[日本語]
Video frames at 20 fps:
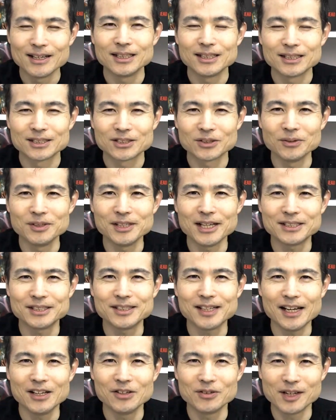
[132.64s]
そんな時
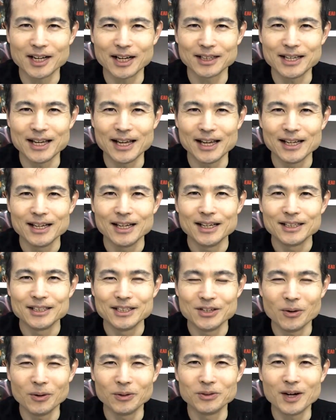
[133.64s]
代の中で日
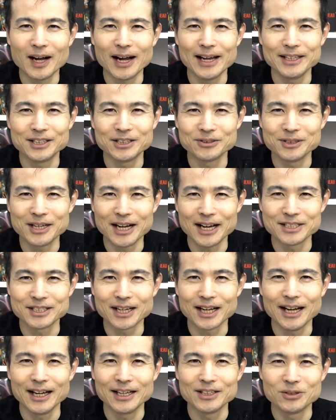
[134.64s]
本の配給会社が
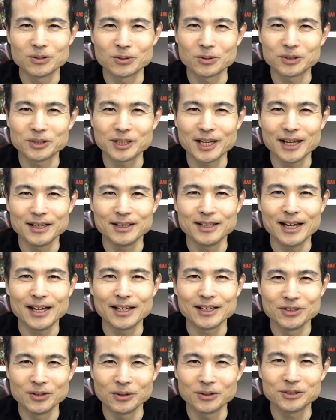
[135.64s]
予告編で
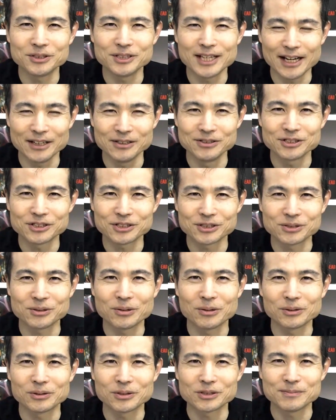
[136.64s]
よくやる手
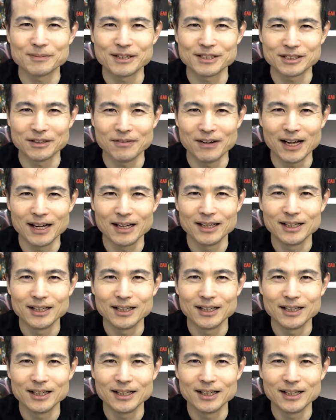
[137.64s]
法としましては、